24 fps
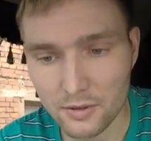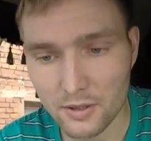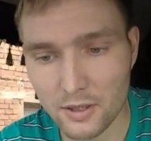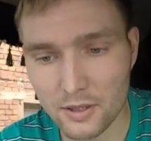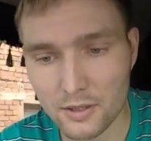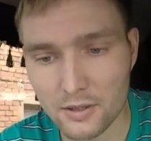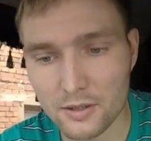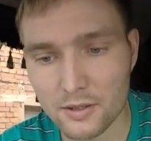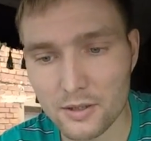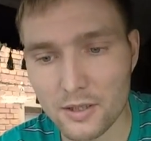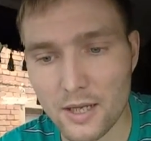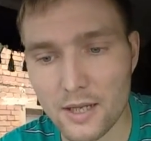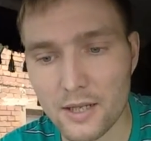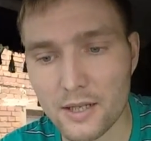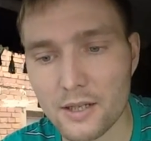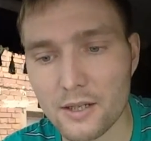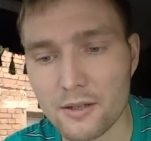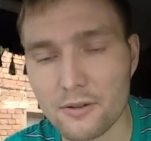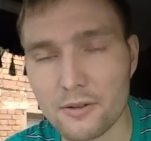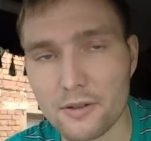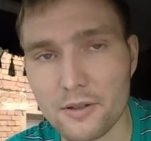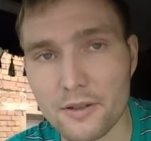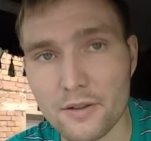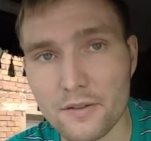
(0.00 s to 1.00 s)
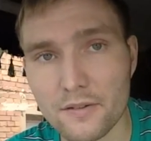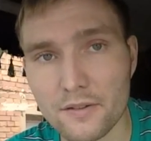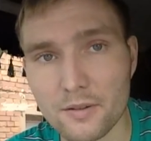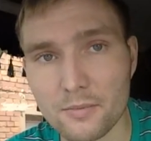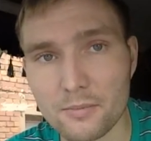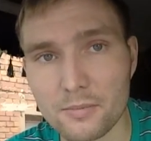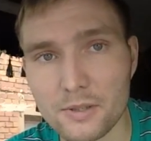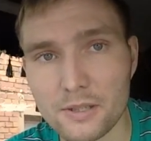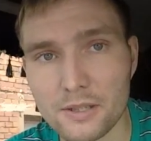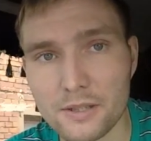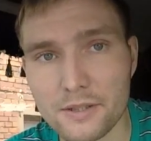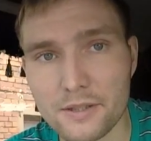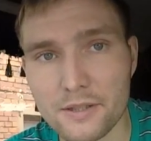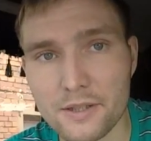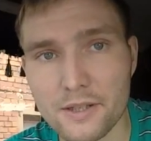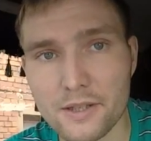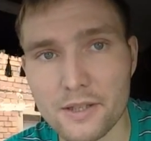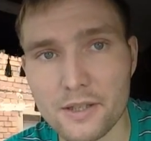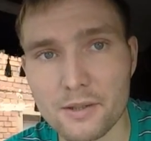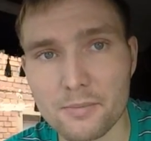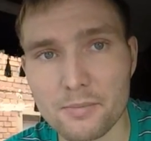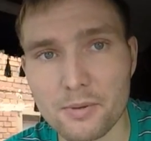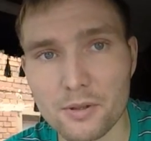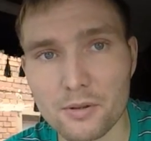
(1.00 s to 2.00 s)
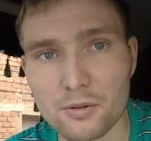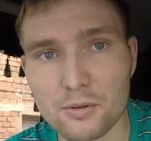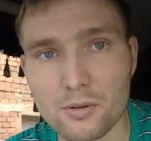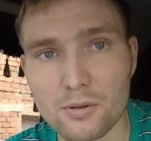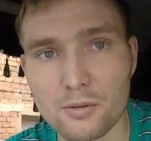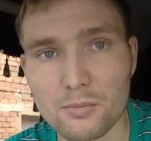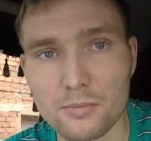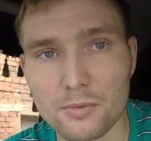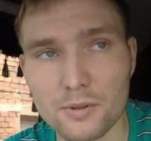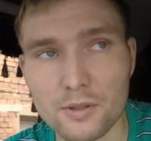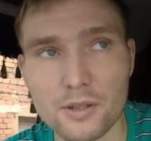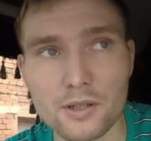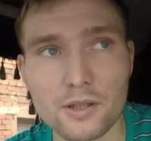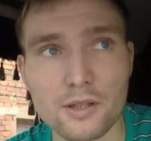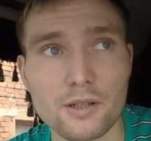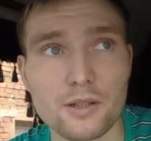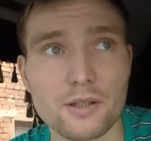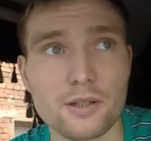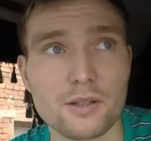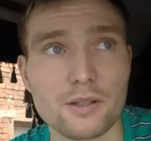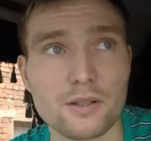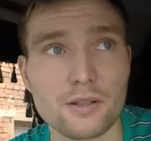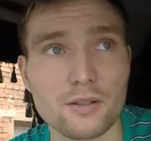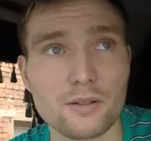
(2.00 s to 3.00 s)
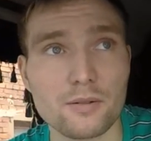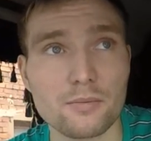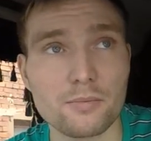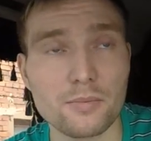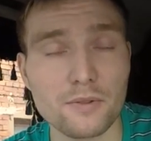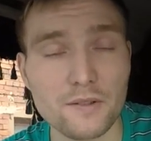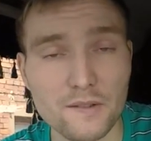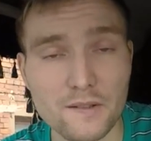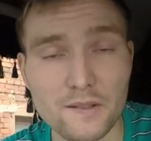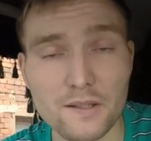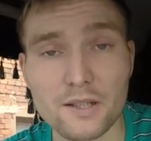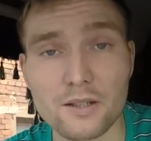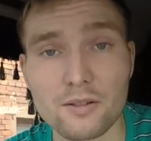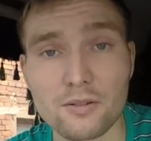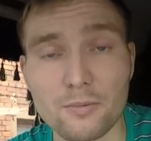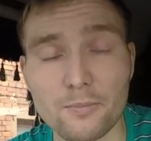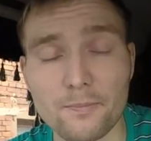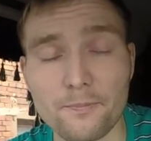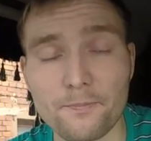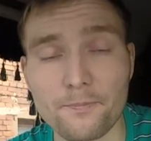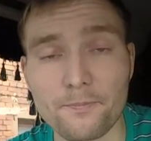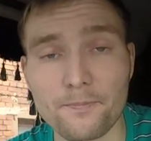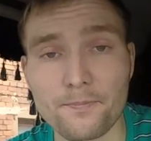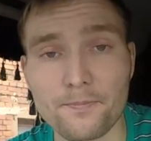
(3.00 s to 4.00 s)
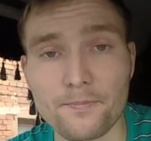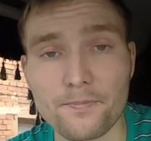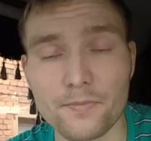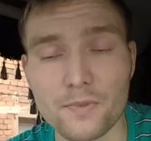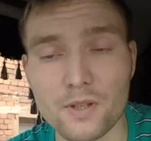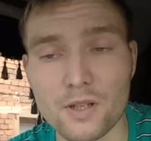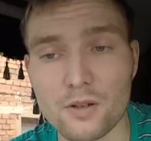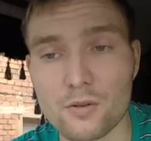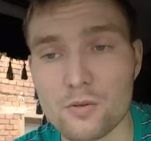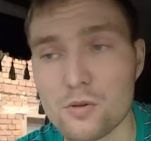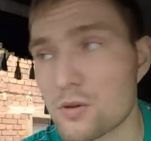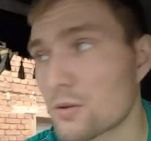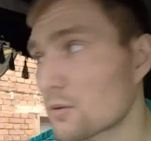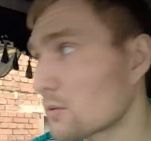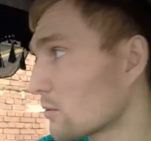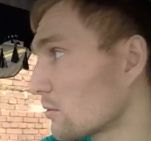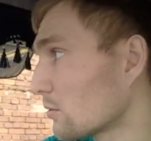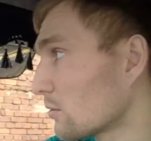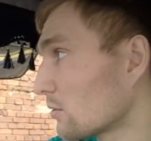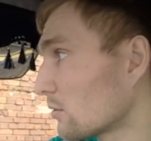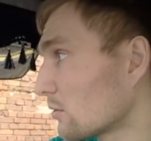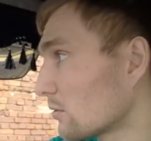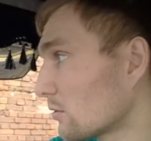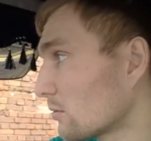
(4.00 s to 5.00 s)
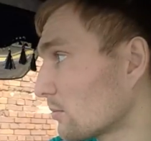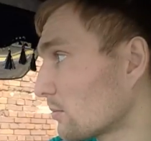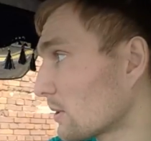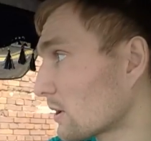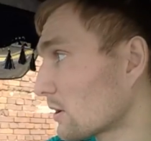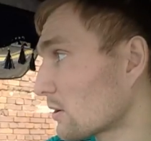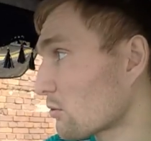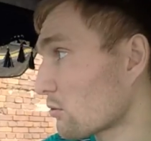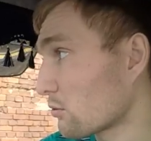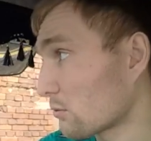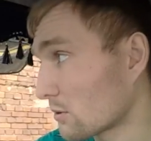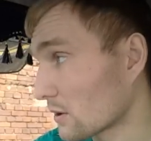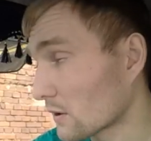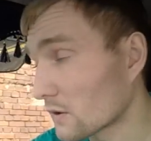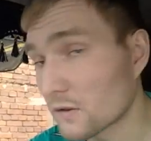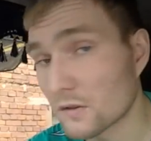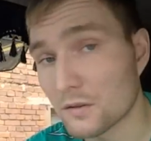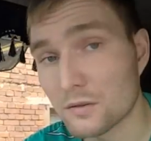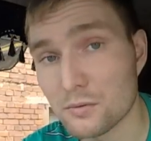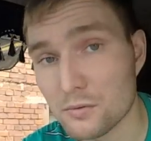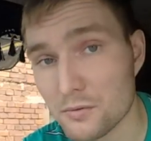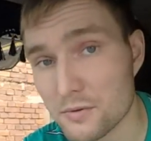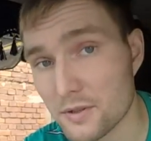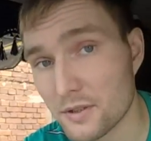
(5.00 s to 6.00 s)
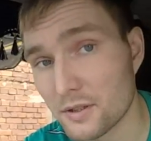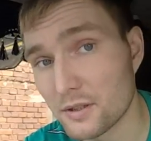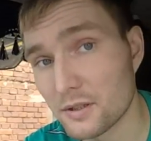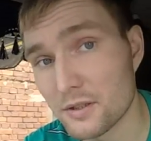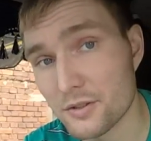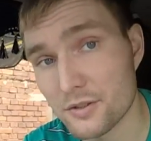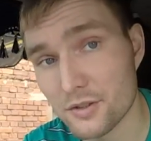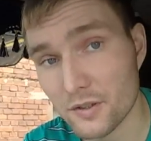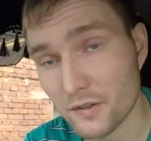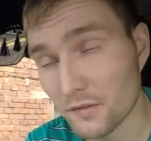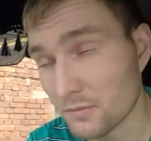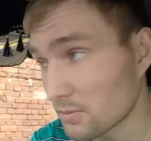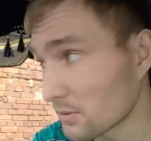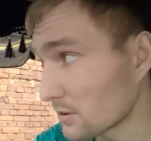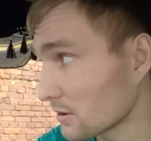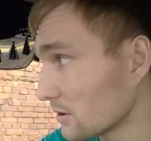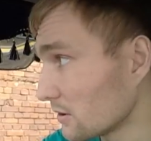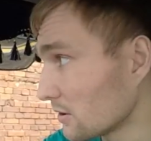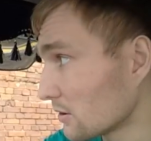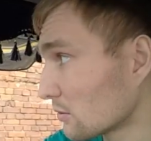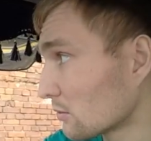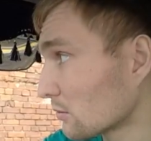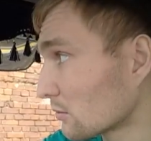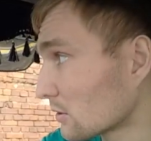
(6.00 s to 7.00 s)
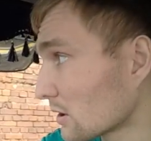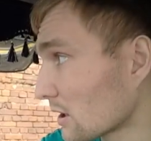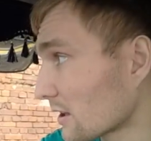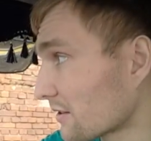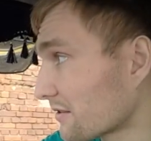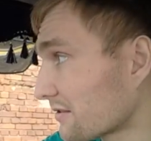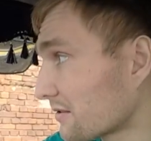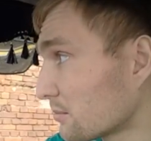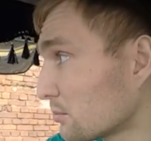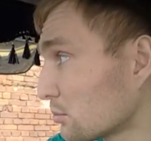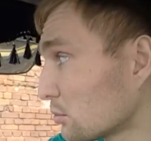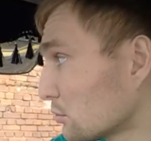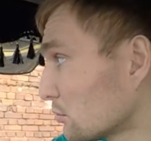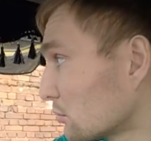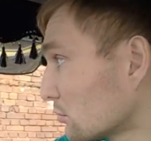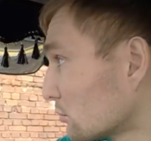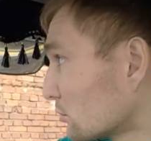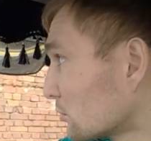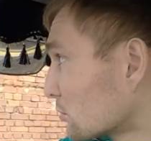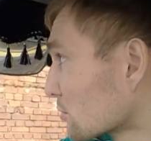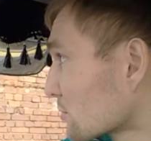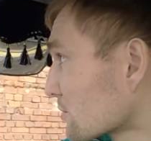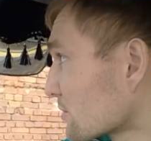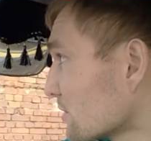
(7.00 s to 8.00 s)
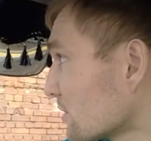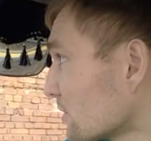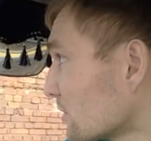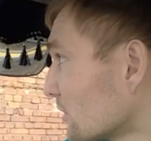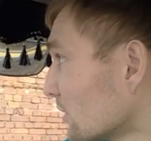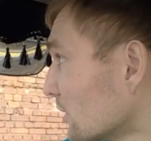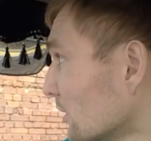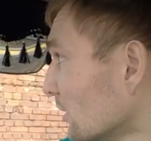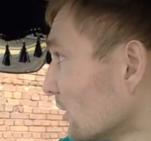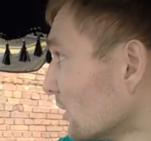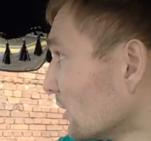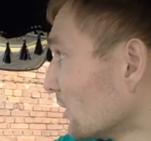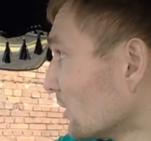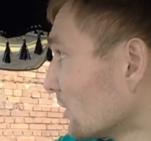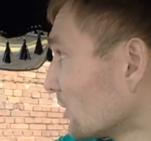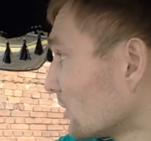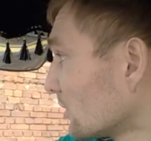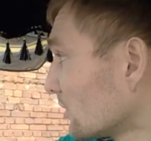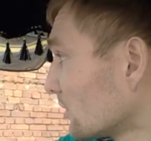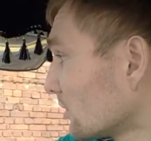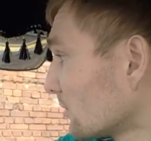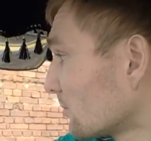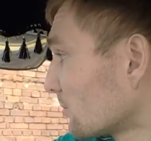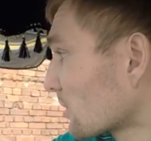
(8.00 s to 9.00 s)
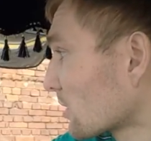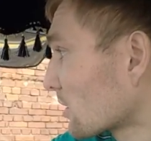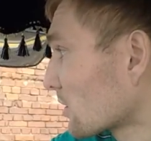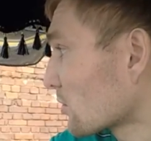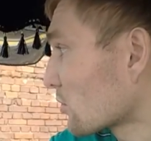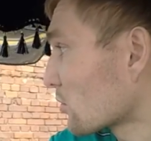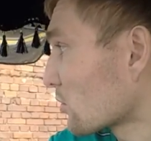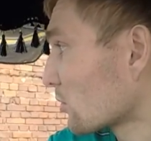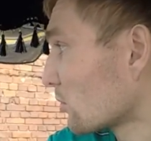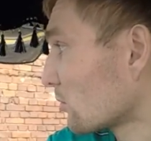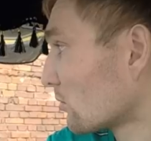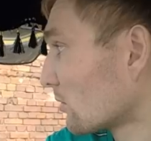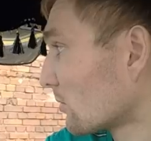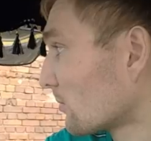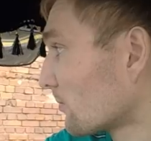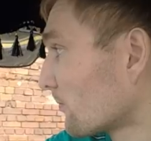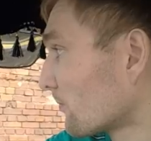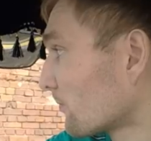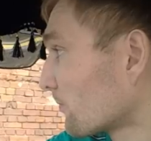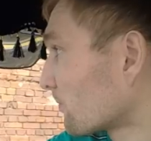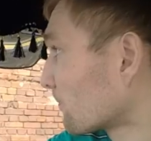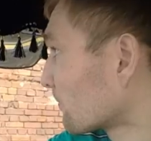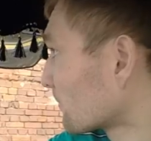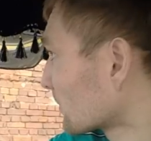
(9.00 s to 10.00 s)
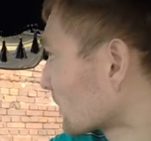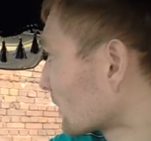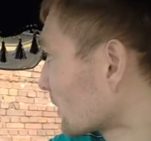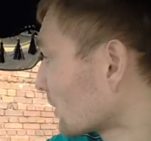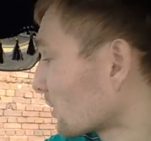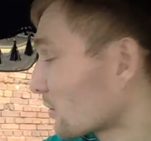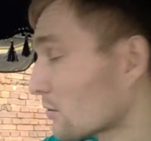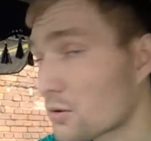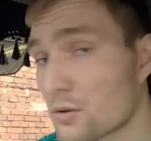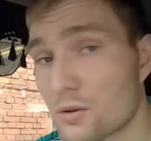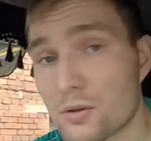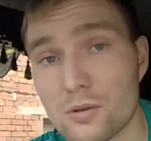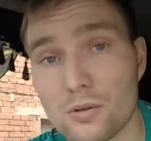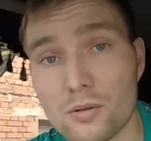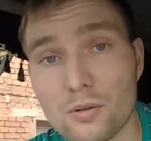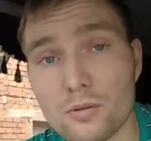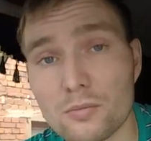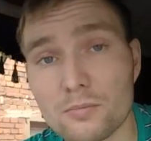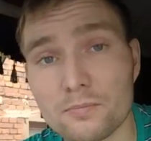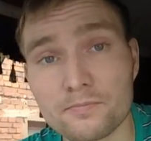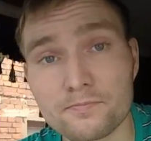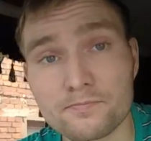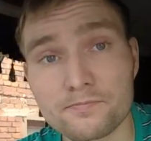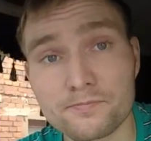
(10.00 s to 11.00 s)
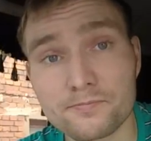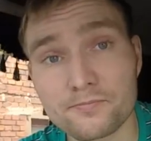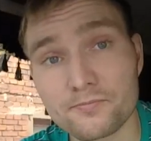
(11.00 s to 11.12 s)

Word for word: как, как говорится, были деньги потом на безнал. Так что покажу, как загрузили. Сейчас подъеду, также будут грузить и покажу вам. Так что